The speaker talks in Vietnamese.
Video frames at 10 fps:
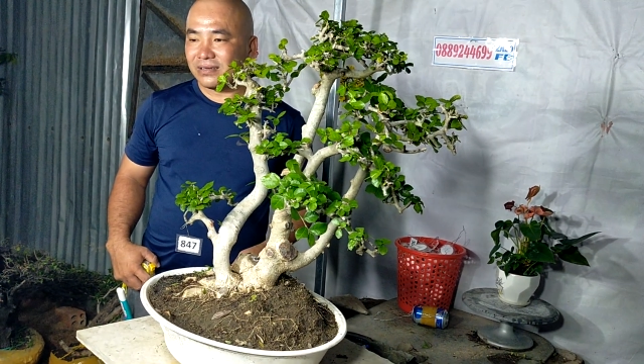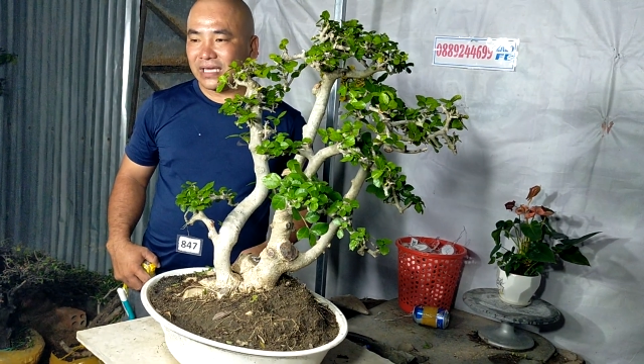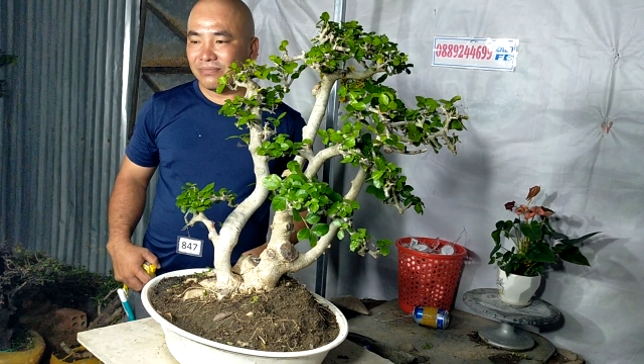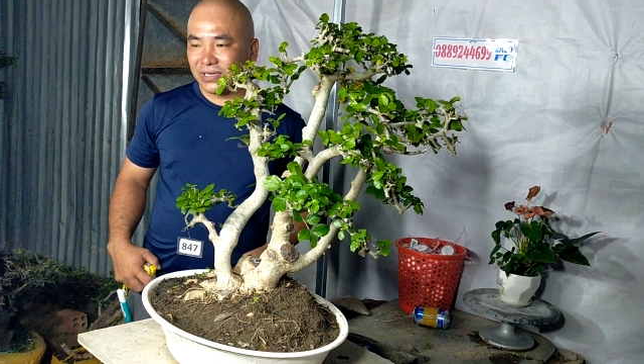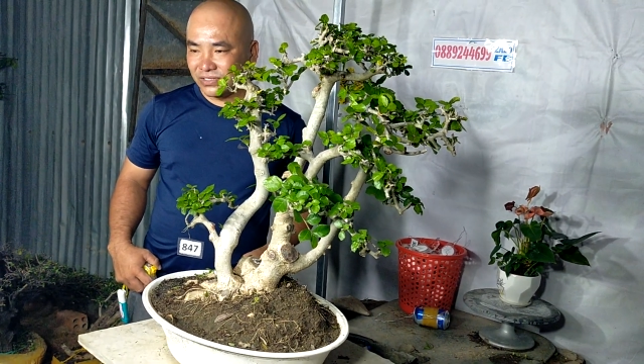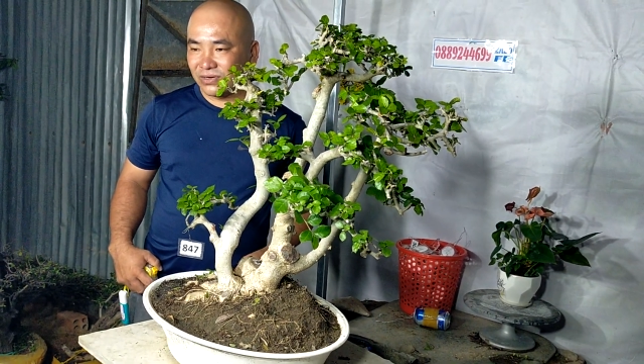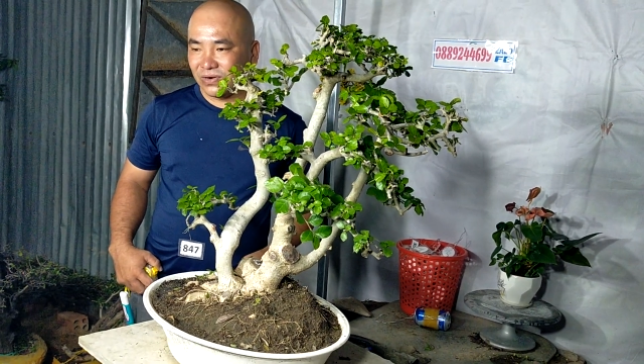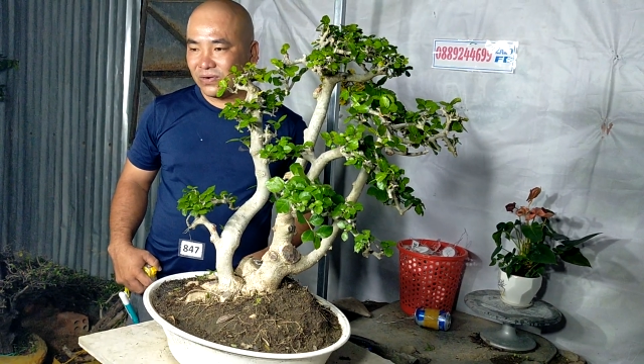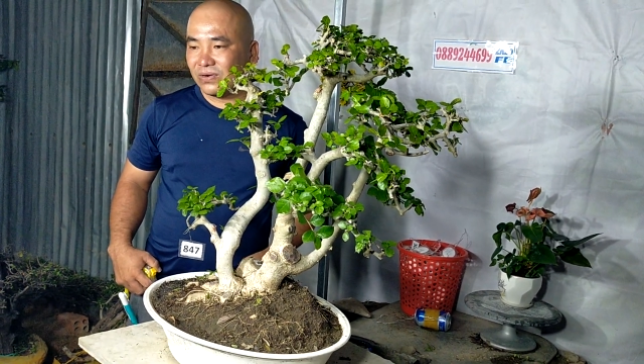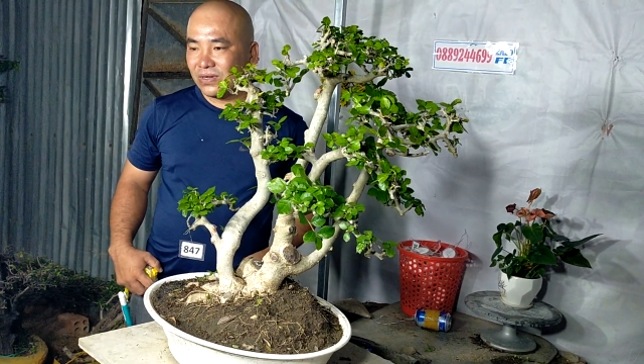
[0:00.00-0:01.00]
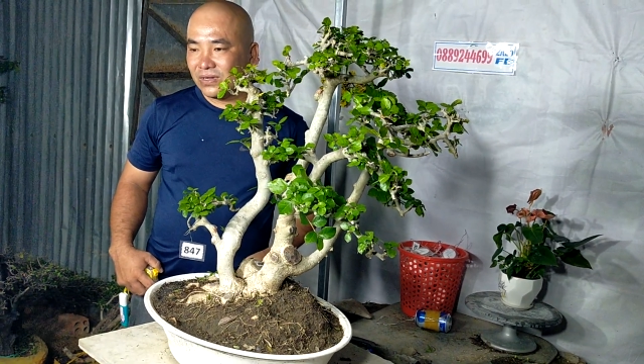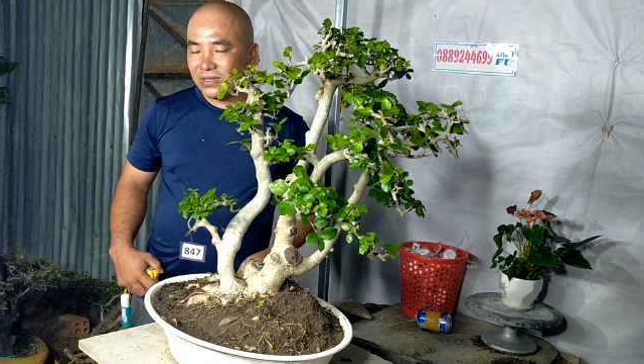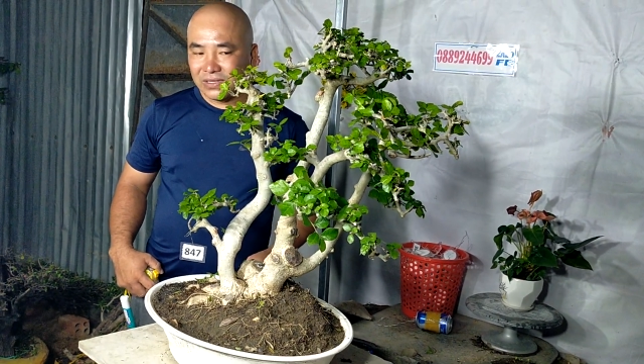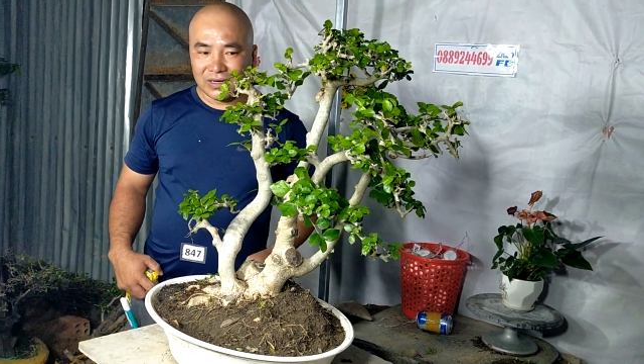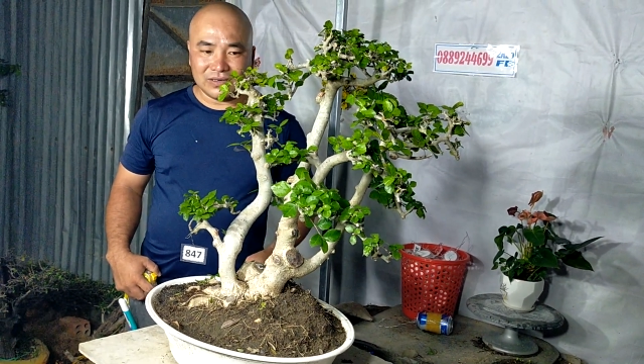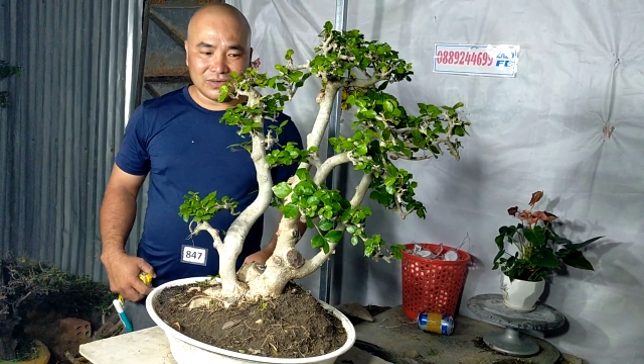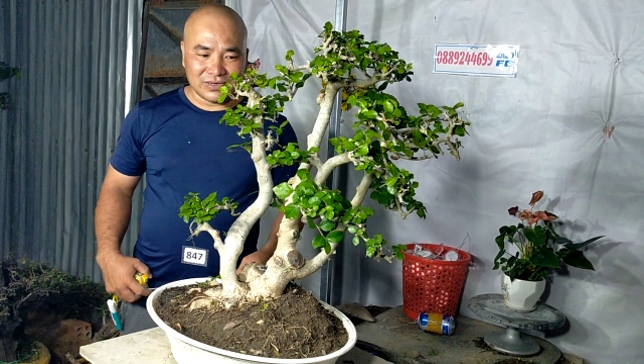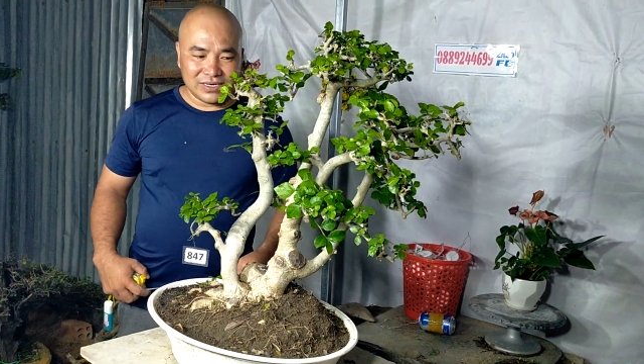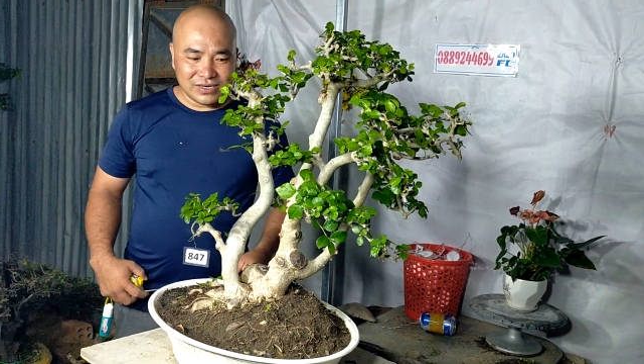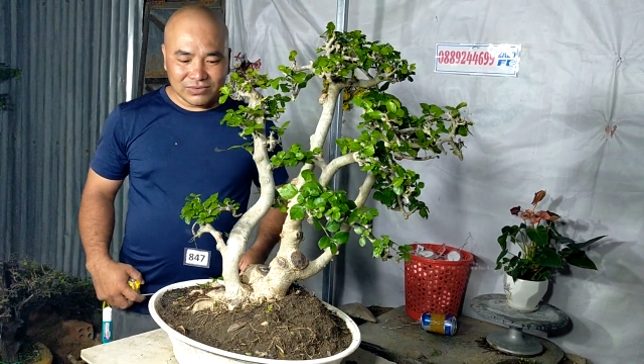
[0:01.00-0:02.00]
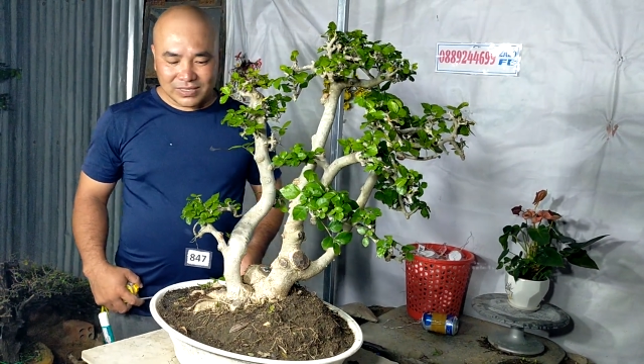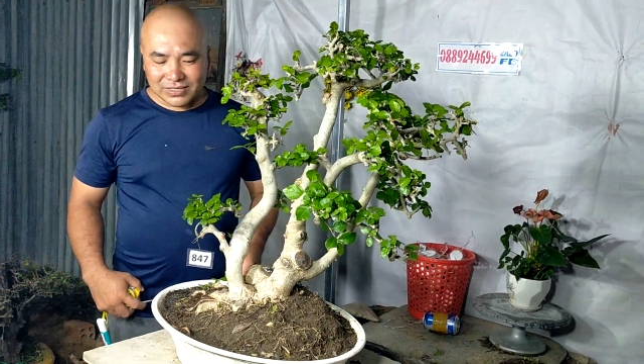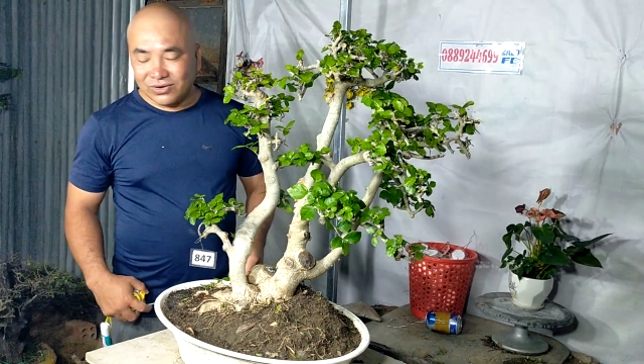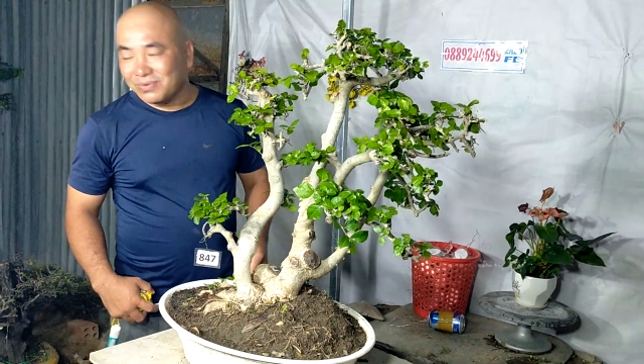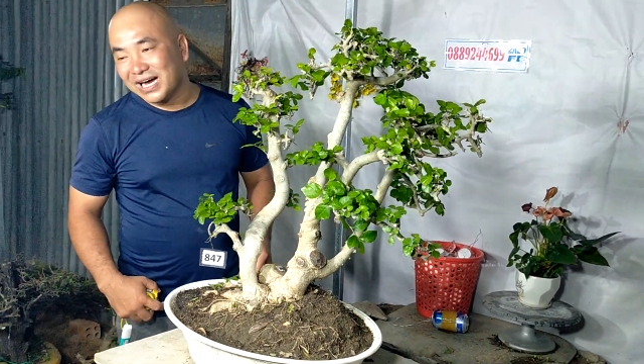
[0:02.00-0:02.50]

dễ bị sự cố đó rồi đến lúc là đôi